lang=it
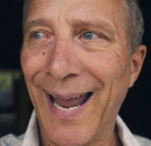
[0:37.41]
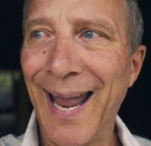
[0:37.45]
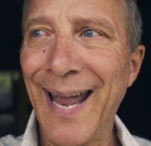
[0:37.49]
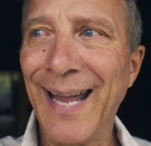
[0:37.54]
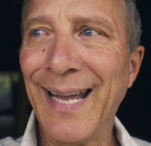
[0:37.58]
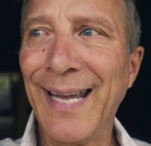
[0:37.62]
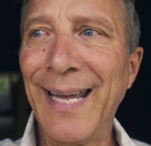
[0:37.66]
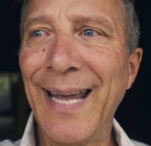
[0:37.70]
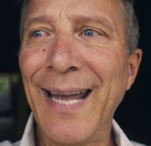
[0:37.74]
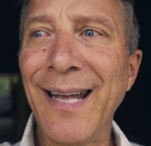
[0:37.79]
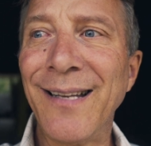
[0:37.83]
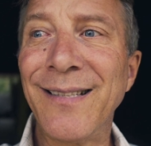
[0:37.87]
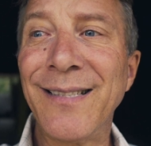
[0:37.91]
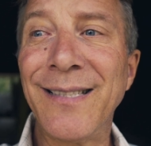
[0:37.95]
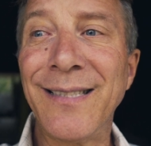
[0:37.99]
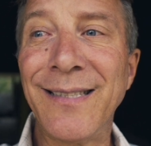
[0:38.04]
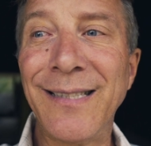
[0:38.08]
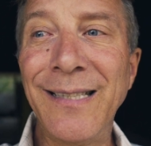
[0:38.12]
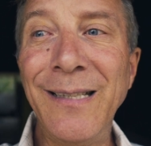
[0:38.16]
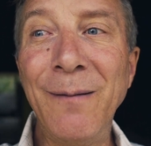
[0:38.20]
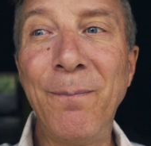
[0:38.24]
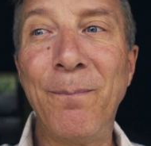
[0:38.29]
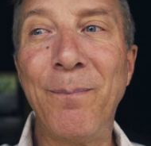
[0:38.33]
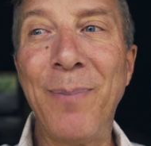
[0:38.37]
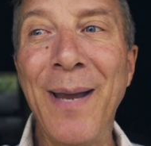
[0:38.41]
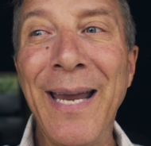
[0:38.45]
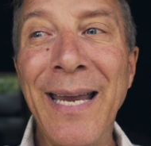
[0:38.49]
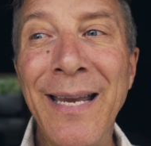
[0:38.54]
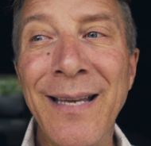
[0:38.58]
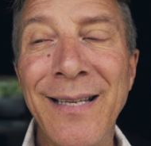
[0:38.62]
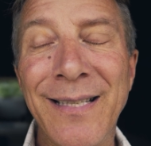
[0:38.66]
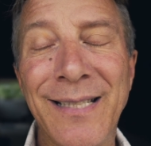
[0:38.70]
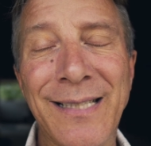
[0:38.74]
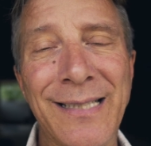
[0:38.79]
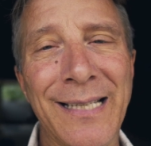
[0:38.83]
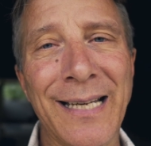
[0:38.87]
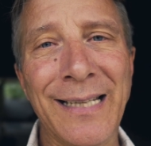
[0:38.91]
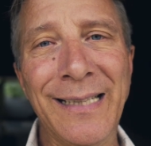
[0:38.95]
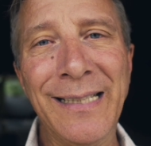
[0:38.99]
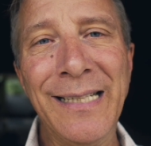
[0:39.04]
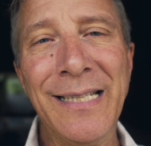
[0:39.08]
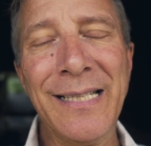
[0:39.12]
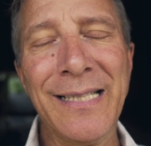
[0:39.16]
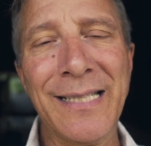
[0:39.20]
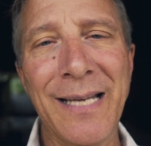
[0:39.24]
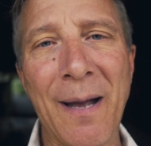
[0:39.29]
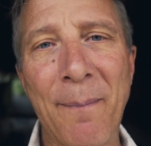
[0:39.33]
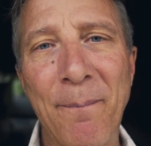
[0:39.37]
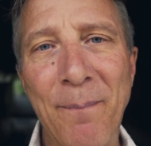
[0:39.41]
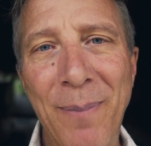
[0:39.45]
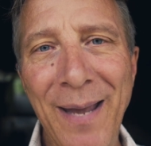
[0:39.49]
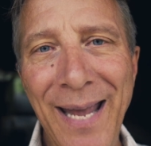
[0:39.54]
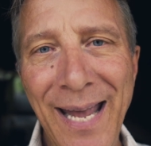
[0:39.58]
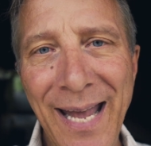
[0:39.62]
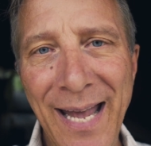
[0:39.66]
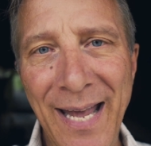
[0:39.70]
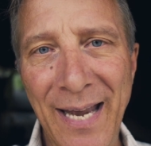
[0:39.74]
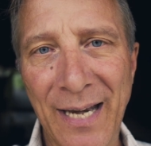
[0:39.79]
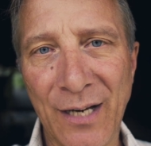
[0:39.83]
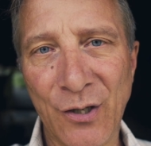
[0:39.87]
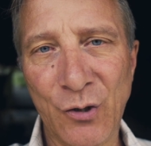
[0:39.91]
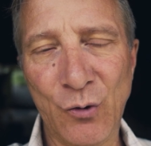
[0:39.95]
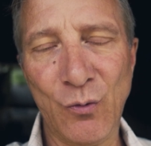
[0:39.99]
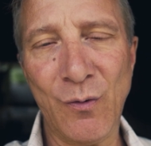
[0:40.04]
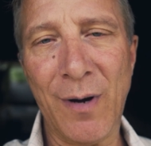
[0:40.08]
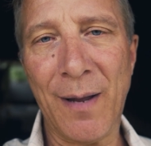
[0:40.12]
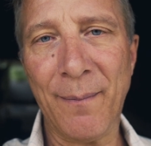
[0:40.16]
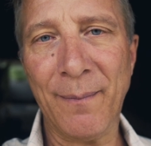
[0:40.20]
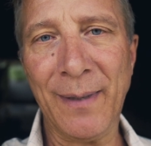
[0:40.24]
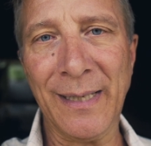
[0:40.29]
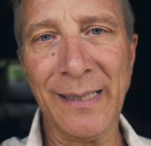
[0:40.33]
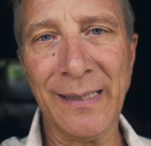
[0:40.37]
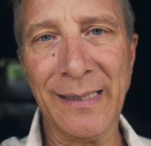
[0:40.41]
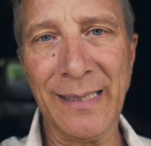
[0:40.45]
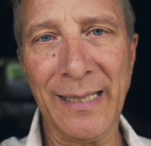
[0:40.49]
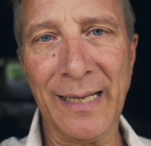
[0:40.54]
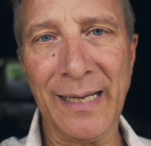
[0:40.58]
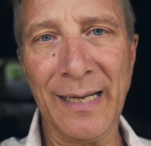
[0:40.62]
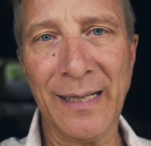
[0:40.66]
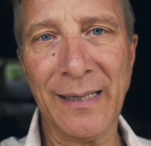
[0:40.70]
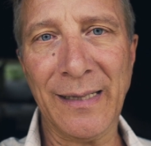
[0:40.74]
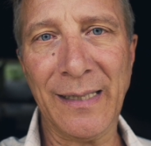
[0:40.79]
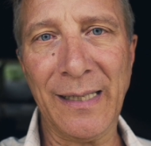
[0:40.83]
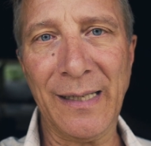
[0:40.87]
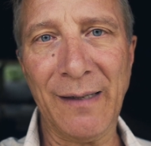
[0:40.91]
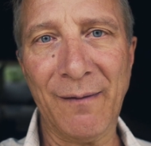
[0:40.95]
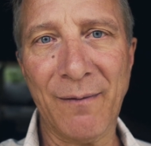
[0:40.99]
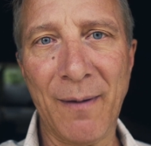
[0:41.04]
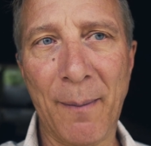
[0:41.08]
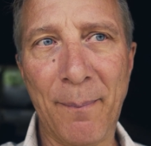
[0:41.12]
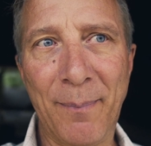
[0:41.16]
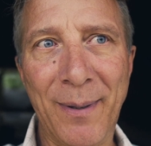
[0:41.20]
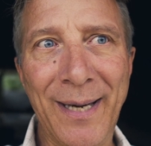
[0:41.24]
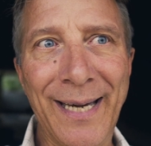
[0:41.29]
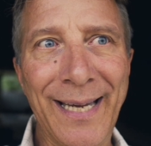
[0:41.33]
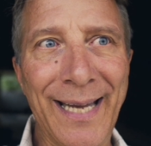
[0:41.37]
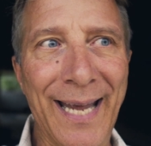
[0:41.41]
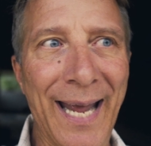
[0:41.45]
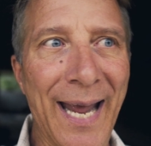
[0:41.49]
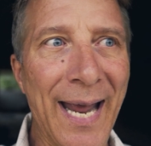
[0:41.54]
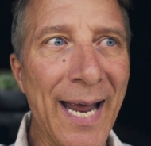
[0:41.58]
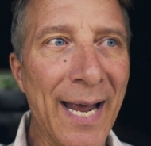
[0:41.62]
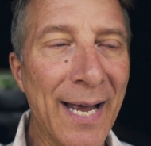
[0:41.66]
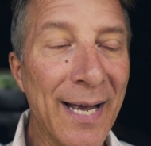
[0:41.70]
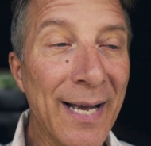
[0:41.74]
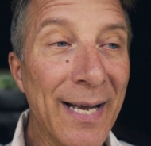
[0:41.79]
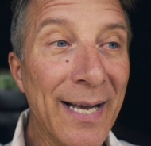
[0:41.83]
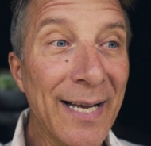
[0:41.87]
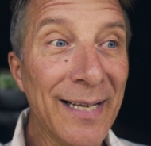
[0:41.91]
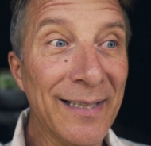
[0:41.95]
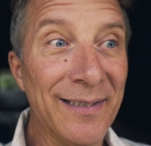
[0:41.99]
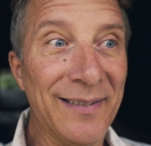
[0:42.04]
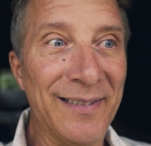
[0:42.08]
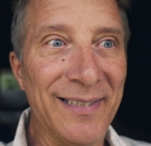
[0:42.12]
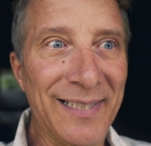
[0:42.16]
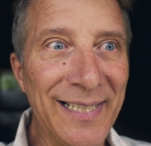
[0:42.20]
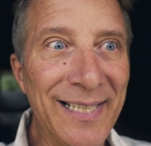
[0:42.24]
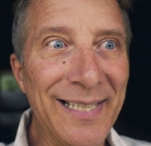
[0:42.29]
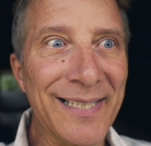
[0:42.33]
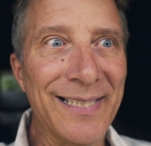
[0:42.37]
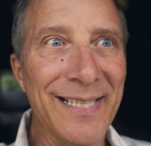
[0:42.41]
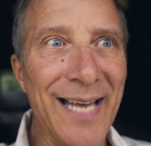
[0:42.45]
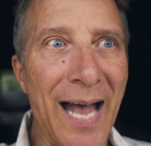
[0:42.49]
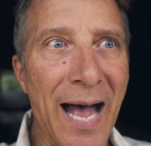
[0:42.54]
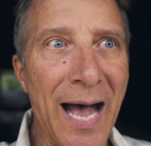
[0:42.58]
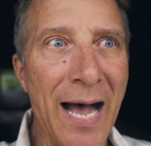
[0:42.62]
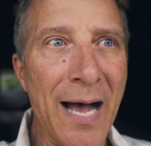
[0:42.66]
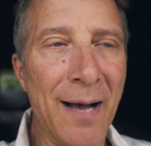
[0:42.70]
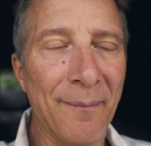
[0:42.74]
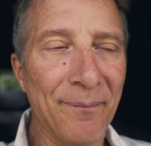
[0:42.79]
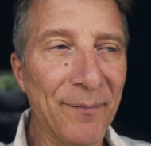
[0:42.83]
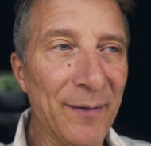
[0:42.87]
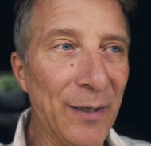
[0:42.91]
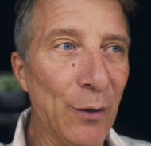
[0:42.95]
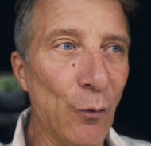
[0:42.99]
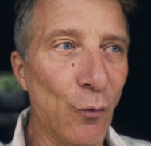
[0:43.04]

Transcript: è che si pensa di sapere sulla mente reattiva, perché si sa,